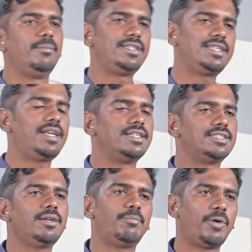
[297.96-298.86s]
மிக்சியில்
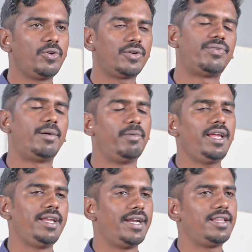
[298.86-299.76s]
அடித்து பவுடர் ஃபார்மில்
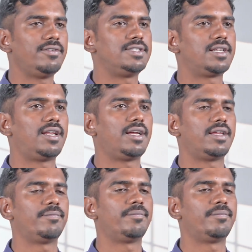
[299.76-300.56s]
எடுத்து வச்சுக்கலாங்க